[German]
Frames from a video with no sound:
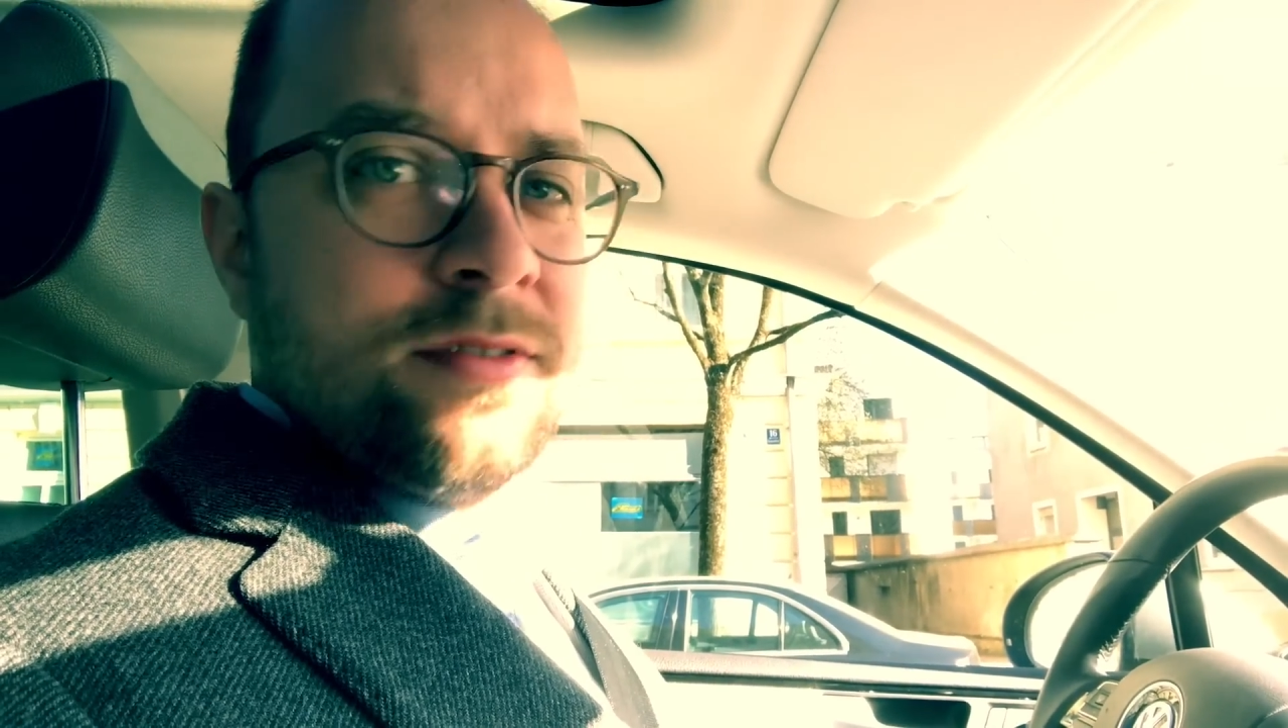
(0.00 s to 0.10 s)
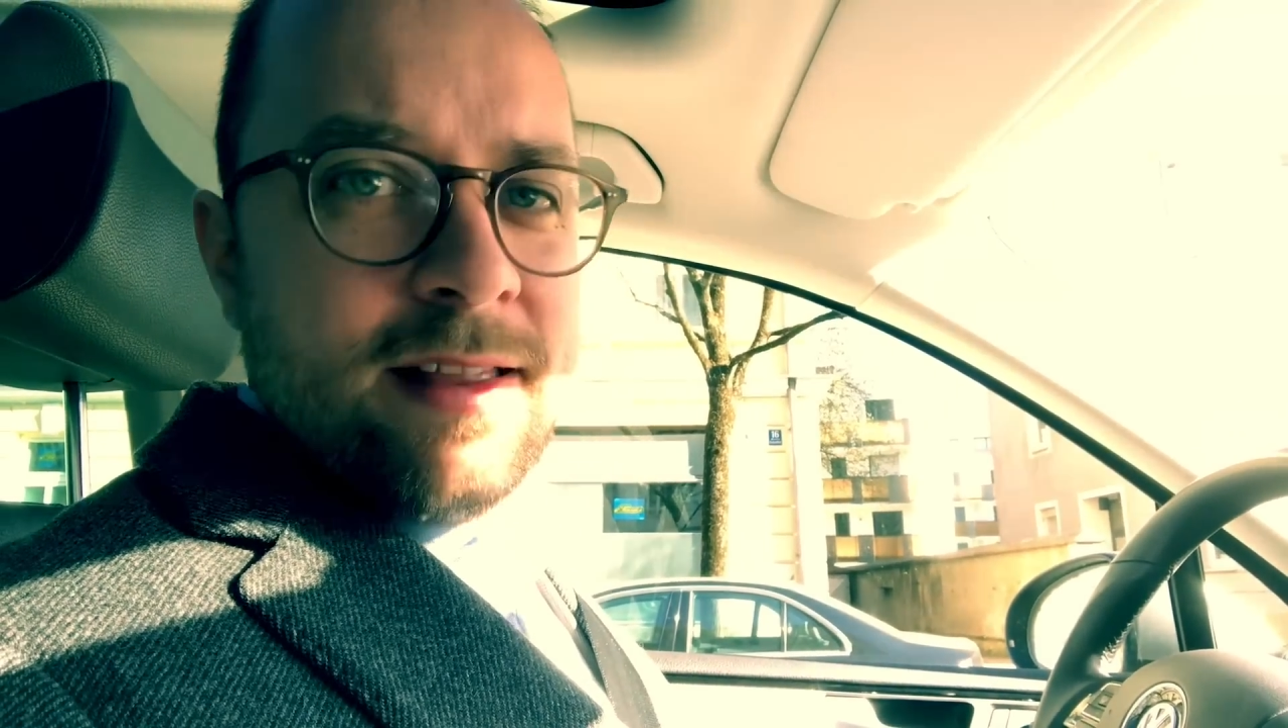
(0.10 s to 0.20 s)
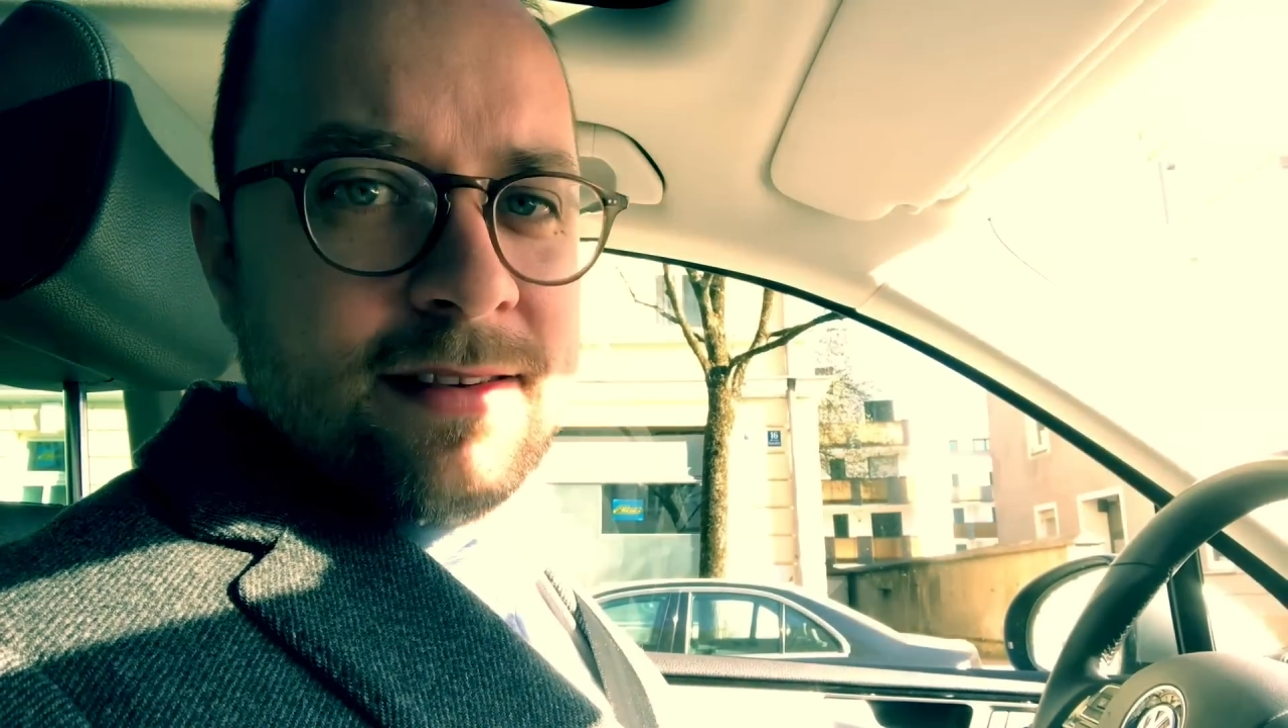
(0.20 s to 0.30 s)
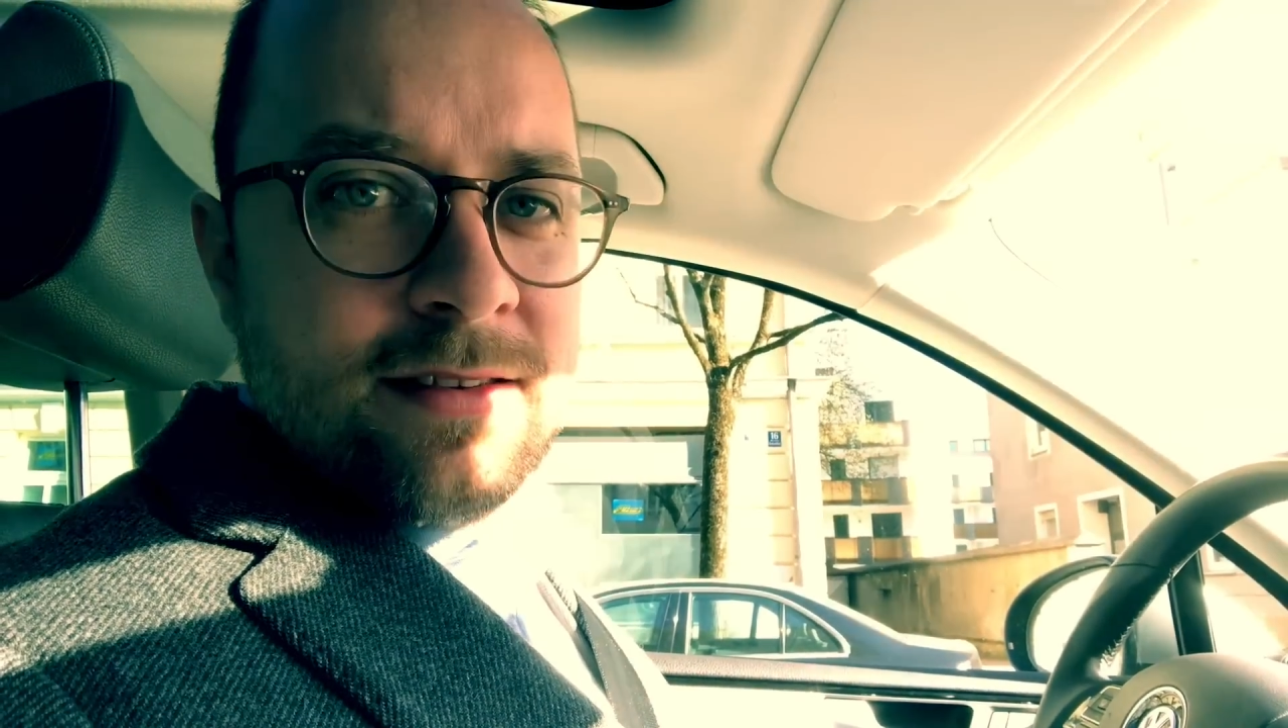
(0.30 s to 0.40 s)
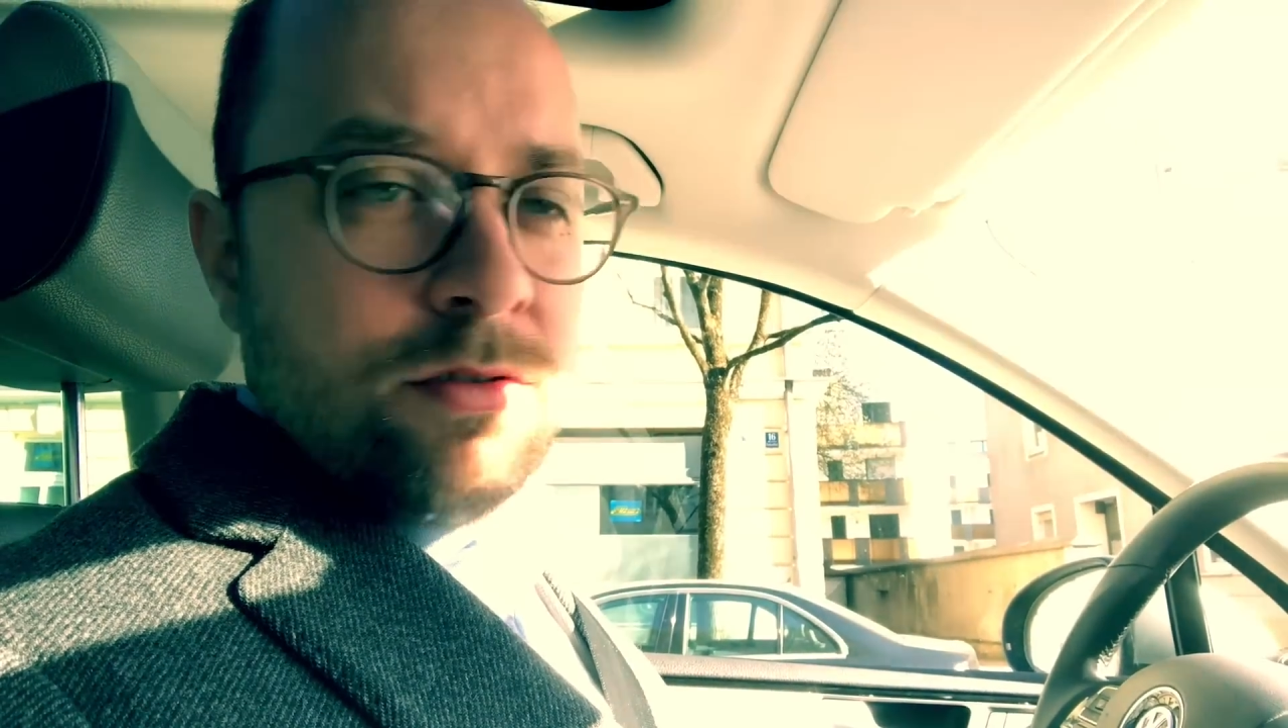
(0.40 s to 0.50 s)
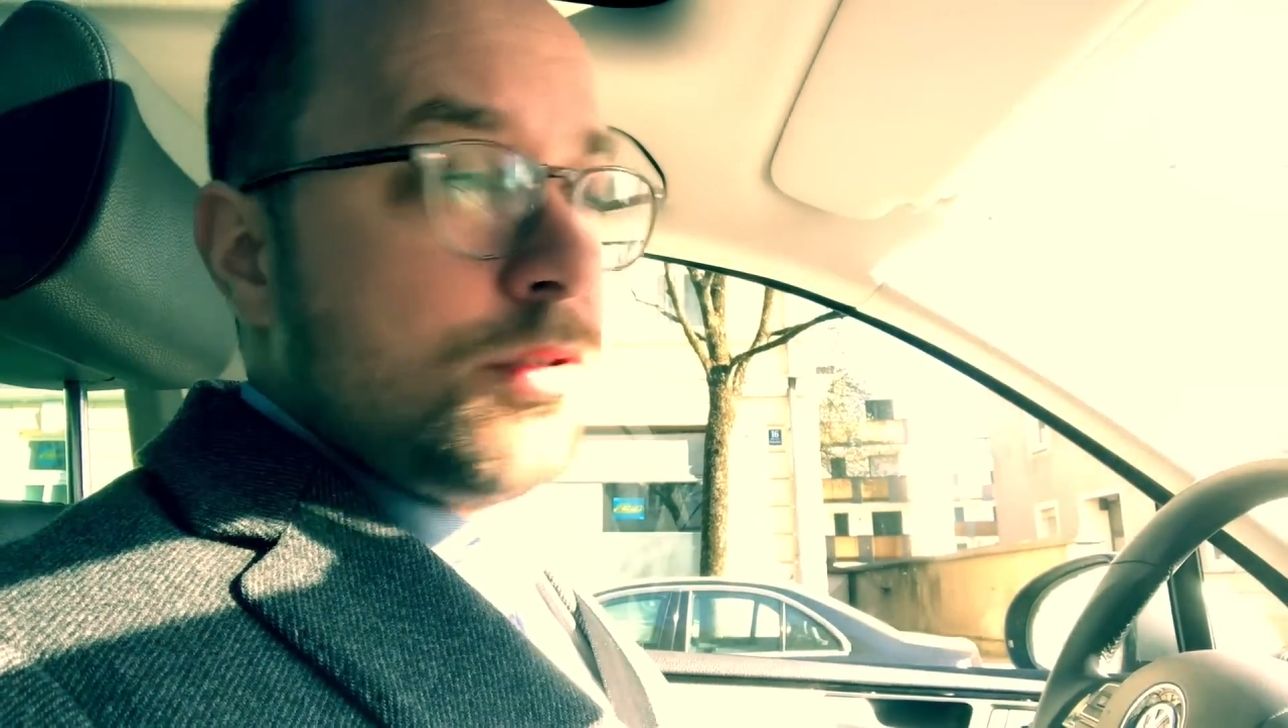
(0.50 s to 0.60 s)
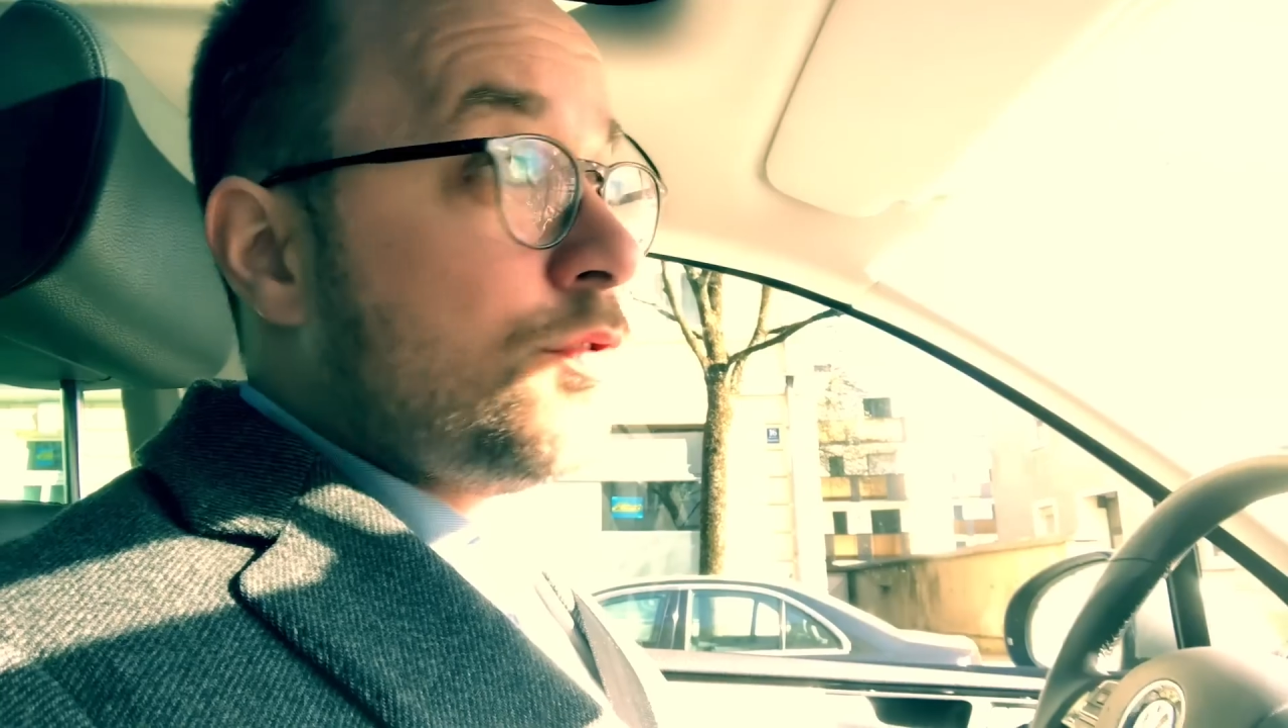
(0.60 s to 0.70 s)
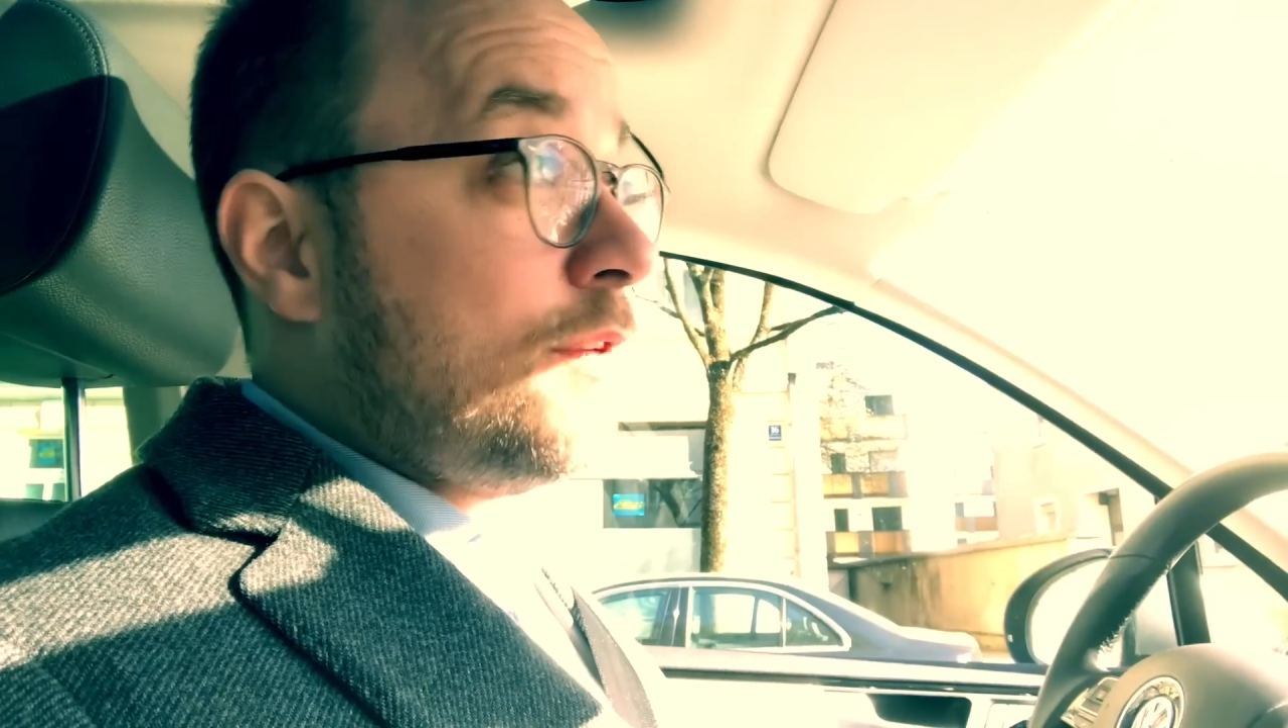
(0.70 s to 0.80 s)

zu setzen und